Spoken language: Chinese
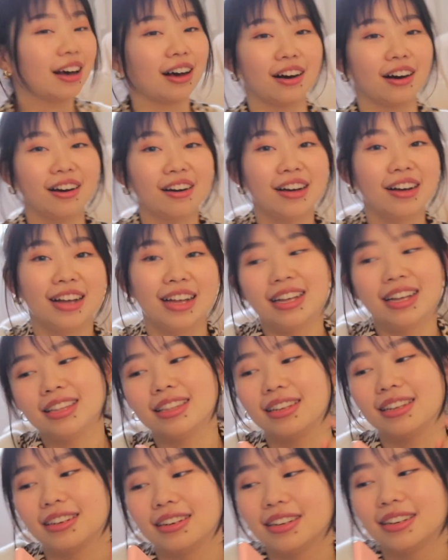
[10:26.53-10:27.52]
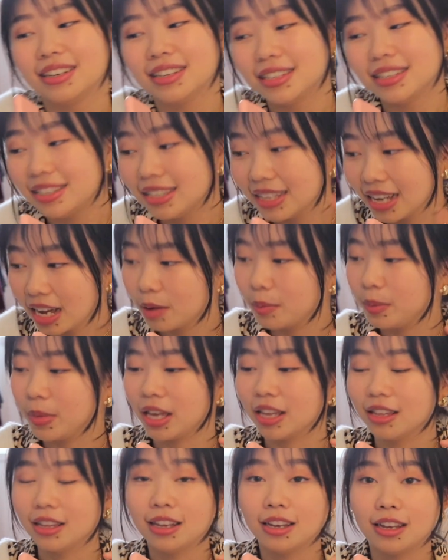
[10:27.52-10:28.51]
好，那下
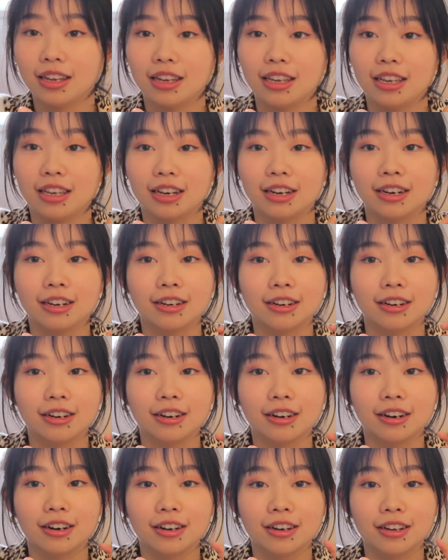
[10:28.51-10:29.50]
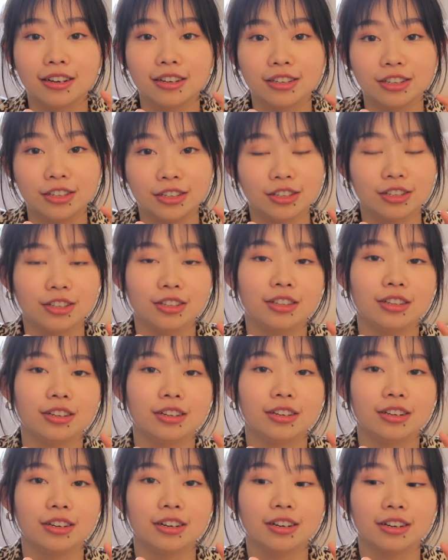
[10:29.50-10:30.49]
面一个值
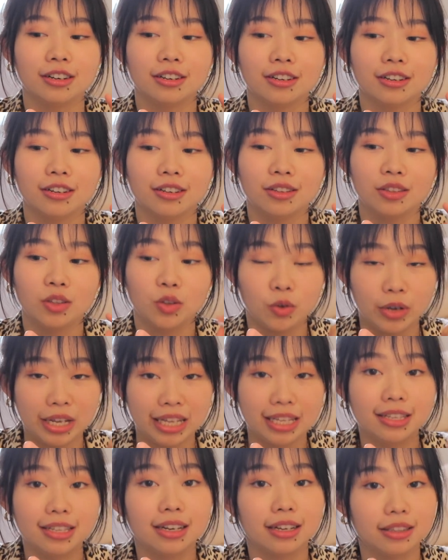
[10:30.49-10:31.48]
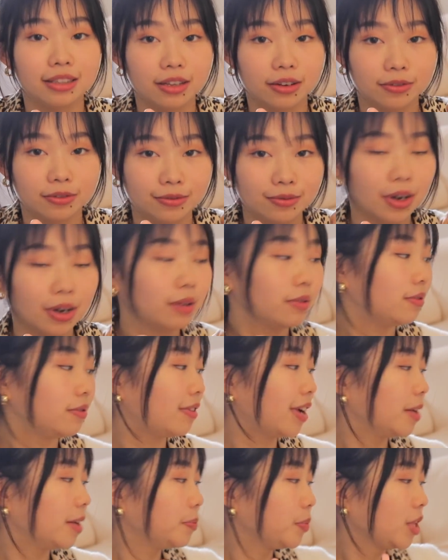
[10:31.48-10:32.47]
得推荐的方
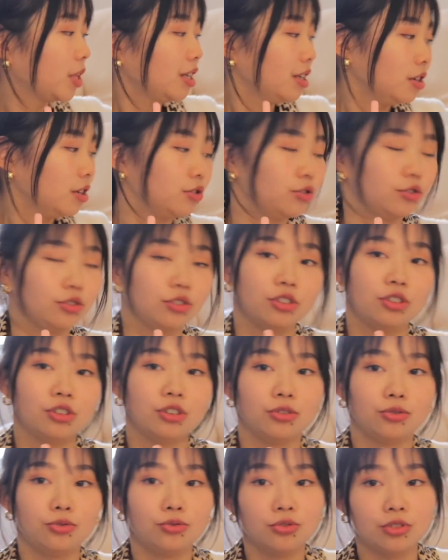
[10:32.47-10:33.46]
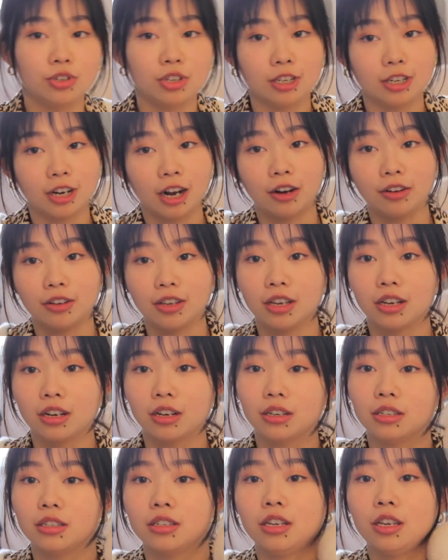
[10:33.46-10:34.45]
法。就是去找一
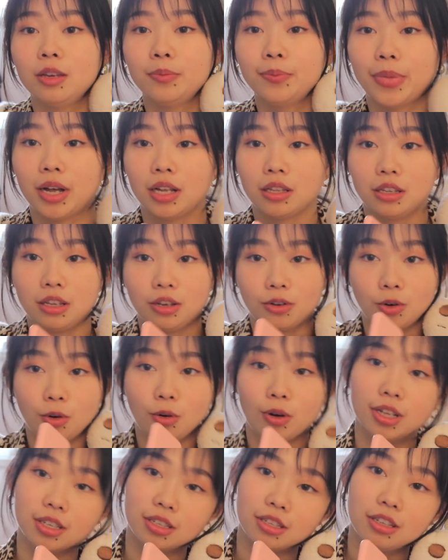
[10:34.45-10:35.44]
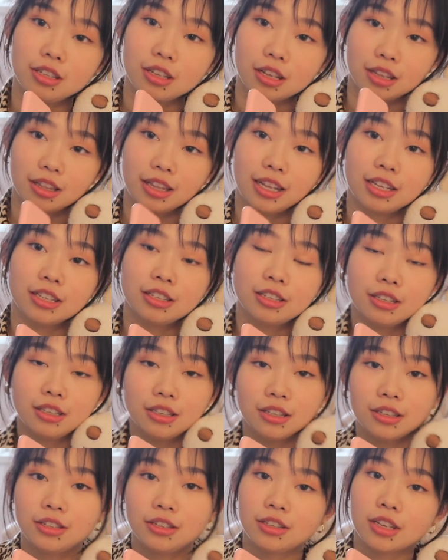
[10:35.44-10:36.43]
个可以帮你唤醒内
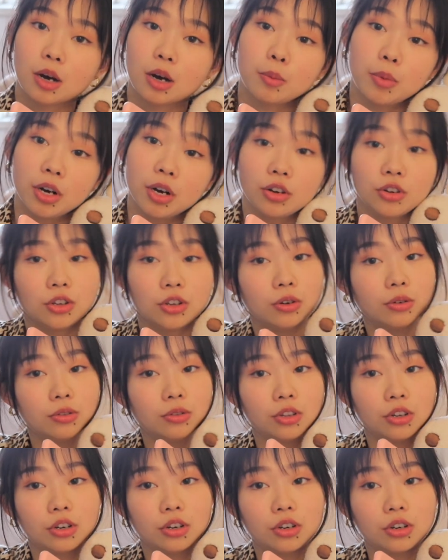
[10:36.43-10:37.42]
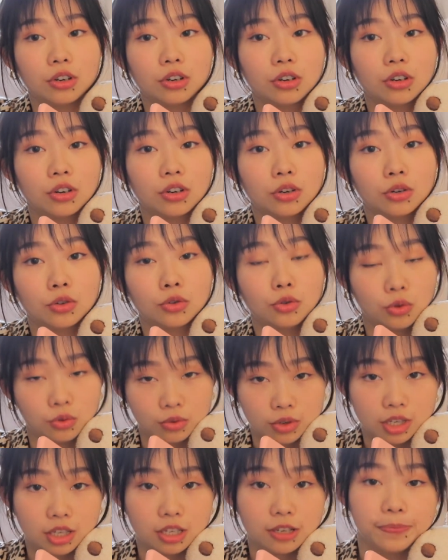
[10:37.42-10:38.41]
心小朋友的
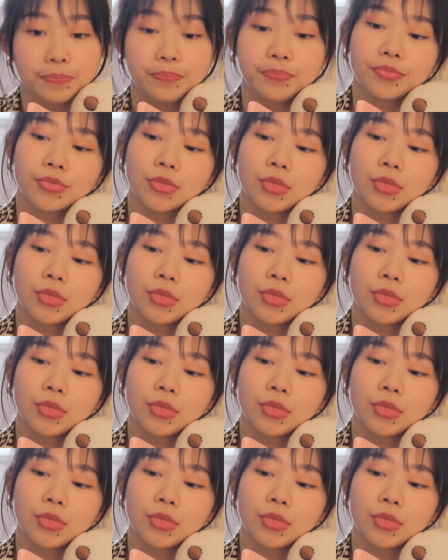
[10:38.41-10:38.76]
东西，